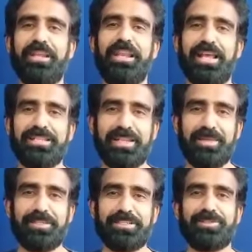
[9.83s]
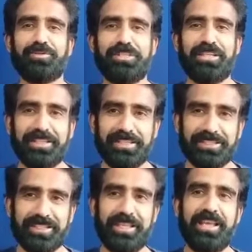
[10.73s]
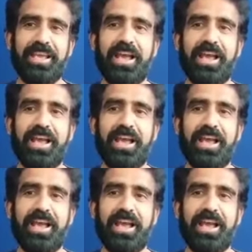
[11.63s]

लास्ट टाइम जैसे सोचा था कि चलिए